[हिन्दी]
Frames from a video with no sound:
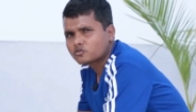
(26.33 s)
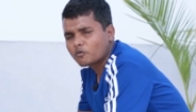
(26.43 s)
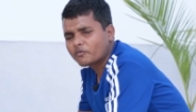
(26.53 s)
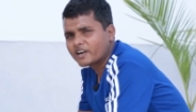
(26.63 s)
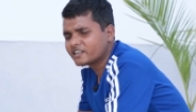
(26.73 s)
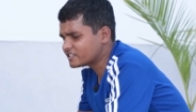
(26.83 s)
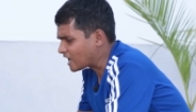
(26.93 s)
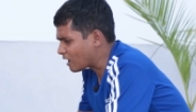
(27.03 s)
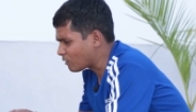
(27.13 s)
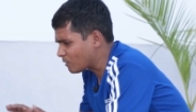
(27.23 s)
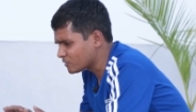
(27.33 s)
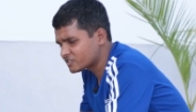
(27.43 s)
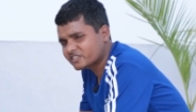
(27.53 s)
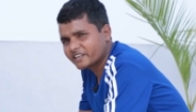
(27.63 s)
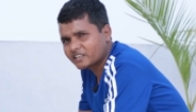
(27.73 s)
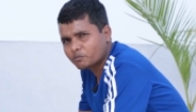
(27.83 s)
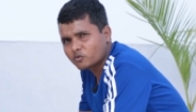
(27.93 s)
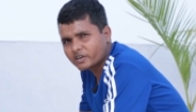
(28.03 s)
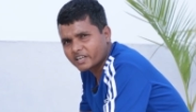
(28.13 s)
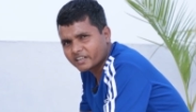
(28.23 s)
सो so फ्रेंड्स अब हम इस सेटअप
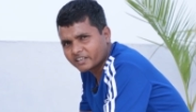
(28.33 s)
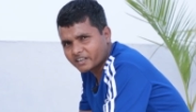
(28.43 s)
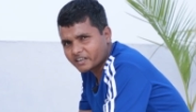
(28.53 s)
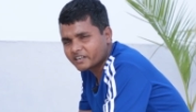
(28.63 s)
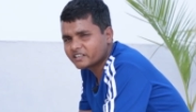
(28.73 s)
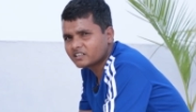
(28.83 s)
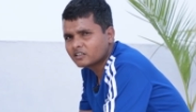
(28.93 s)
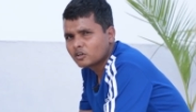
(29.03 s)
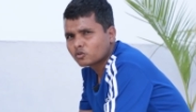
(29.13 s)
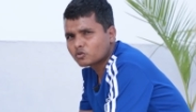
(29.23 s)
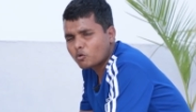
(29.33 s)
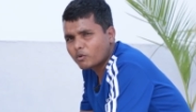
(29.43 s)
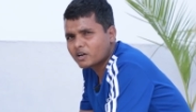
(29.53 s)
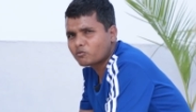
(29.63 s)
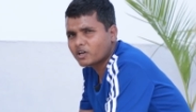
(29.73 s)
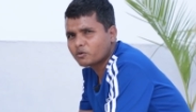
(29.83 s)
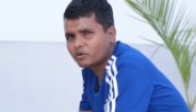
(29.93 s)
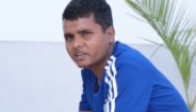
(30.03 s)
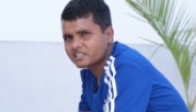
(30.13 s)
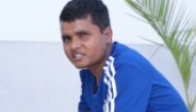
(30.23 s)
को करेंगे रेडी तो वन बाई
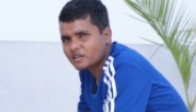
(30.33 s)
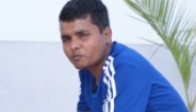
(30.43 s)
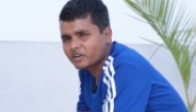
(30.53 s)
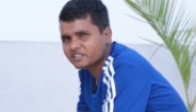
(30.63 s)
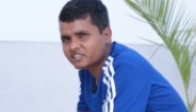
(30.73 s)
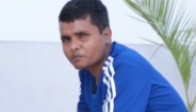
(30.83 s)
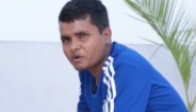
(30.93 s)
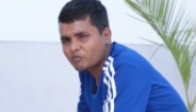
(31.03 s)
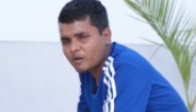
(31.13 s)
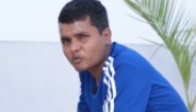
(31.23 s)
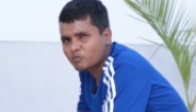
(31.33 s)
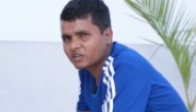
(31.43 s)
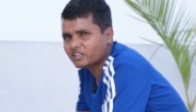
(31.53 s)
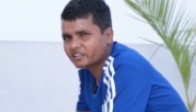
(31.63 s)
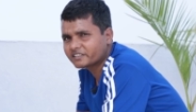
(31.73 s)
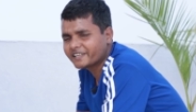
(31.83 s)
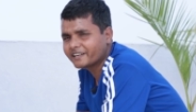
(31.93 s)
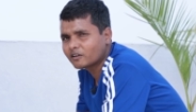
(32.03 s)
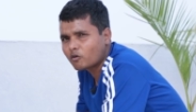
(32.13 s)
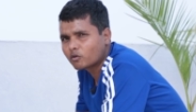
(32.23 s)
वन स्टेप बाई स्टेप हम आपको बताते
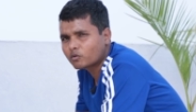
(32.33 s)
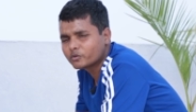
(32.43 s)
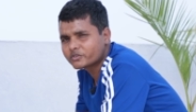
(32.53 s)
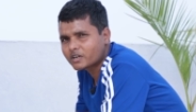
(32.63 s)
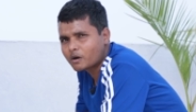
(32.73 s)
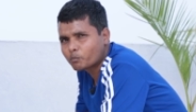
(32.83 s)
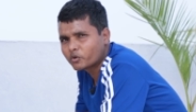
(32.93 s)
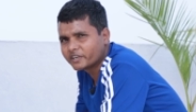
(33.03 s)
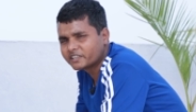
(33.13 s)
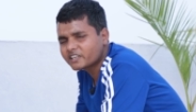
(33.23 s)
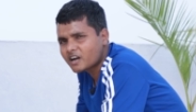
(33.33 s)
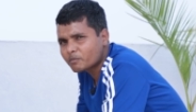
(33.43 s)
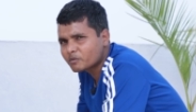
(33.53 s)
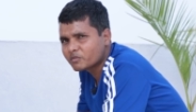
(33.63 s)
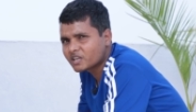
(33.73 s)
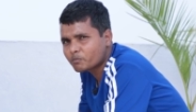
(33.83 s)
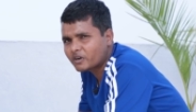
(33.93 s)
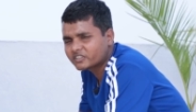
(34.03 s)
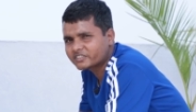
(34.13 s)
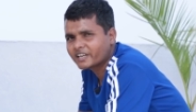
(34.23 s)
जाएंगे कौन कौन से कॉम्पोनेंट यहाँ पर मेरे
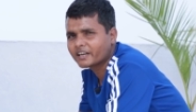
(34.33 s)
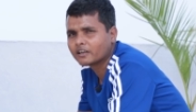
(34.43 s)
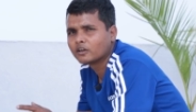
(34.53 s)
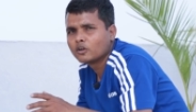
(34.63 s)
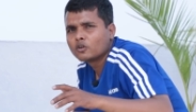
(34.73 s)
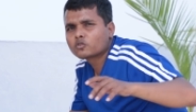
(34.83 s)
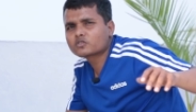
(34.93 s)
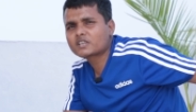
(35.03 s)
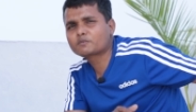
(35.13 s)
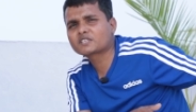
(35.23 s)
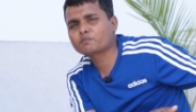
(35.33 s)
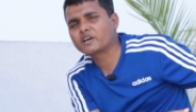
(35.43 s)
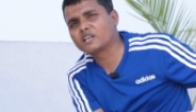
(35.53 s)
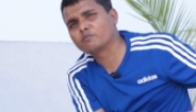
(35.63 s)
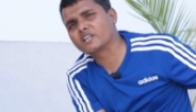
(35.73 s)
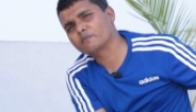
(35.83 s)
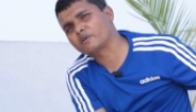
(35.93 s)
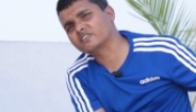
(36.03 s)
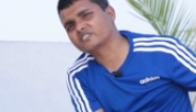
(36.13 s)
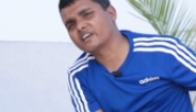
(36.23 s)
पास है तो सबसे पहले मेरे
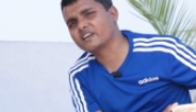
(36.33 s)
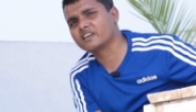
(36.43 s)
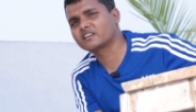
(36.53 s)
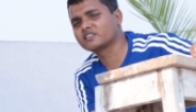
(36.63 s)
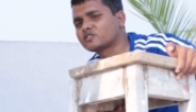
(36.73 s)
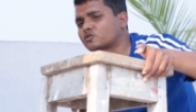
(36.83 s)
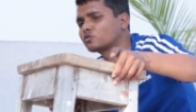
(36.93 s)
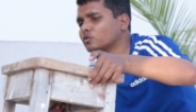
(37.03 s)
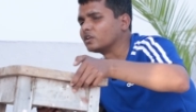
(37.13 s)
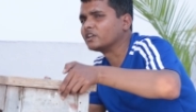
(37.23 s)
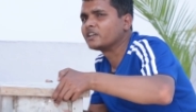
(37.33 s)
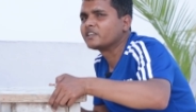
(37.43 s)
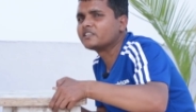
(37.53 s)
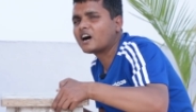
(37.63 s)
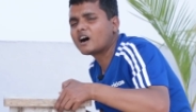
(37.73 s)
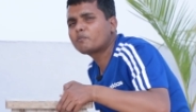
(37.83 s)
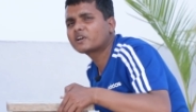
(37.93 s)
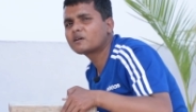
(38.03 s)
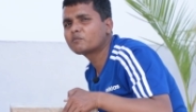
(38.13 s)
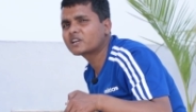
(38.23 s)
पास है एक स्टूल यहाँ
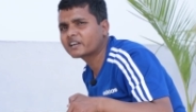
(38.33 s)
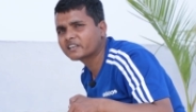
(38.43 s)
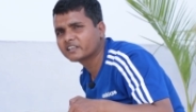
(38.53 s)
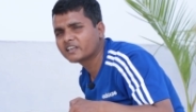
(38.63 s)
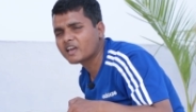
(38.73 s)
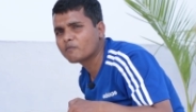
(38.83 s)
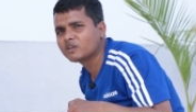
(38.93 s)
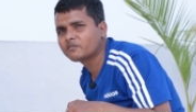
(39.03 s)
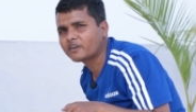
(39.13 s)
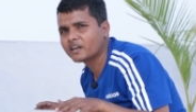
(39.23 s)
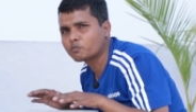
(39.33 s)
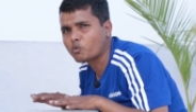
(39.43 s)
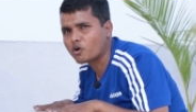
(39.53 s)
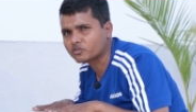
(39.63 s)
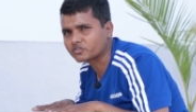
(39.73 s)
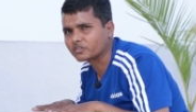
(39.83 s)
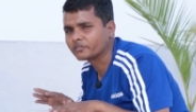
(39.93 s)
पर हम रखेंगे एम्लीफायर बॉक्स